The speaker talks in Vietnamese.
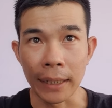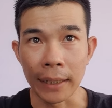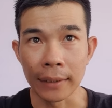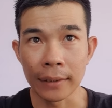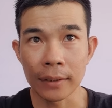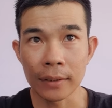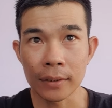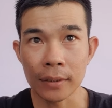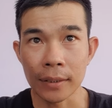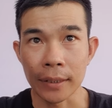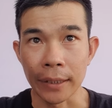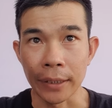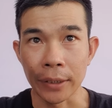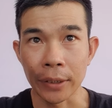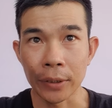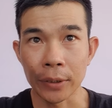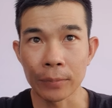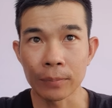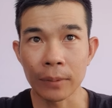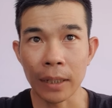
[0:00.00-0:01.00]
để nó hiện
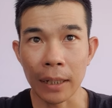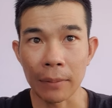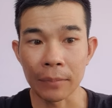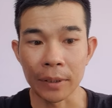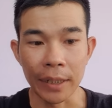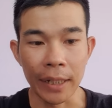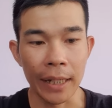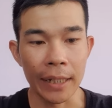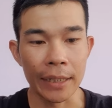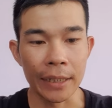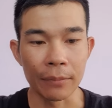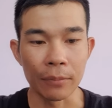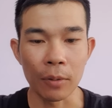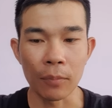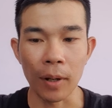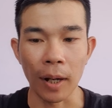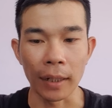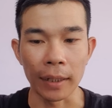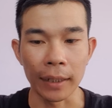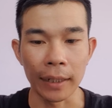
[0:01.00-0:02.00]
cho chúng ta 12 chữ
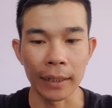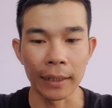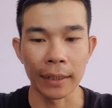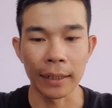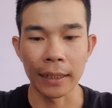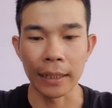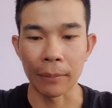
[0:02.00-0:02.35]
bảo mật ha